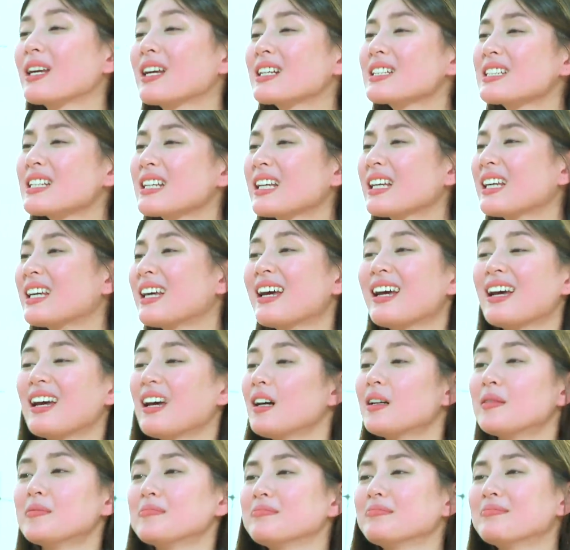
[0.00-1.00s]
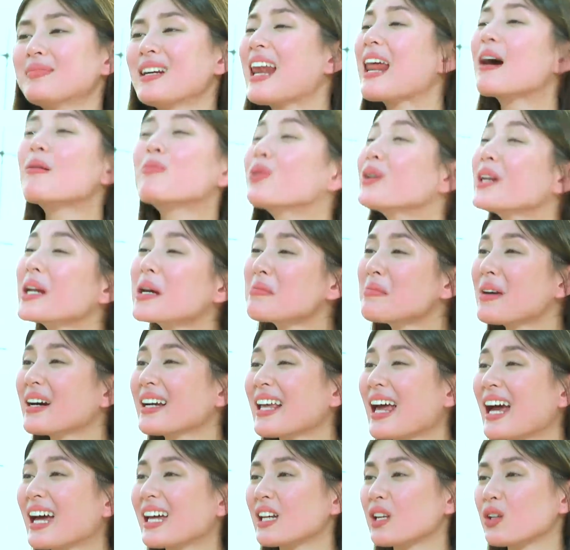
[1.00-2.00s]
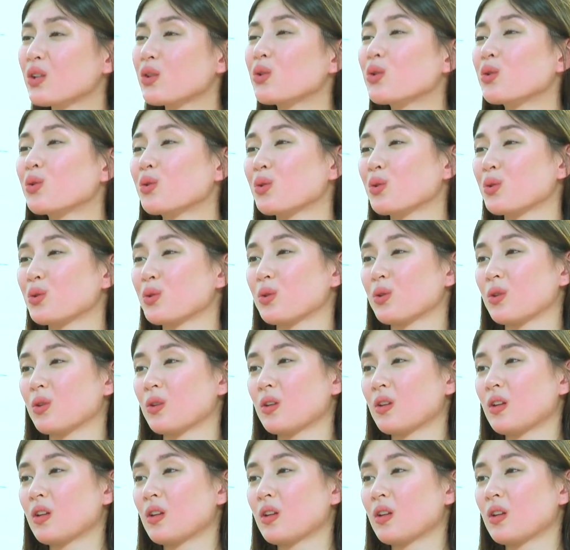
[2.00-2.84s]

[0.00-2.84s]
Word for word: kasi malabo nang mangyari yun.